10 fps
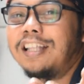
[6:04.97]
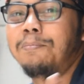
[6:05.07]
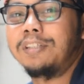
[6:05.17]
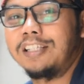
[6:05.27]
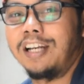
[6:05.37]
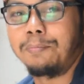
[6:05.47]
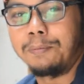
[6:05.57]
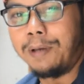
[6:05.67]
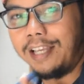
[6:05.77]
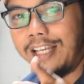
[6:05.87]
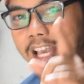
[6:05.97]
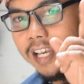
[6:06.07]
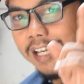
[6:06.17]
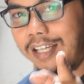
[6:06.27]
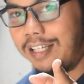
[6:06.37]
kita menjadi lebih baik
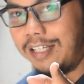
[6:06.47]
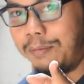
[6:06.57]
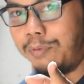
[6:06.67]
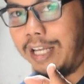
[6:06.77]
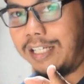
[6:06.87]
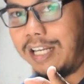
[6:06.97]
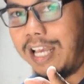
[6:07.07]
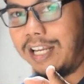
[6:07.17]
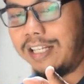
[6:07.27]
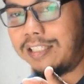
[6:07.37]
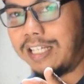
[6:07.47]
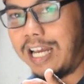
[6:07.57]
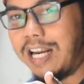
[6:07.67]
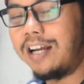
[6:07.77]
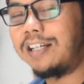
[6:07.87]
mulai dari
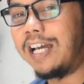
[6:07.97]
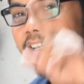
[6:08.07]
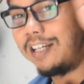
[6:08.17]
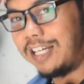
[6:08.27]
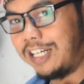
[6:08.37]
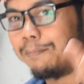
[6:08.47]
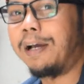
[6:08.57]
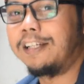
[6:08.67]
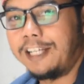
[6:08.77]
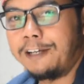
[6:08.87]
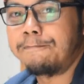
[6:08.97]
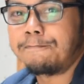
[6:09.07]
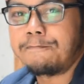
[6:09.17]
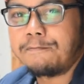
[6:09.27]
sekarang dan kedepannya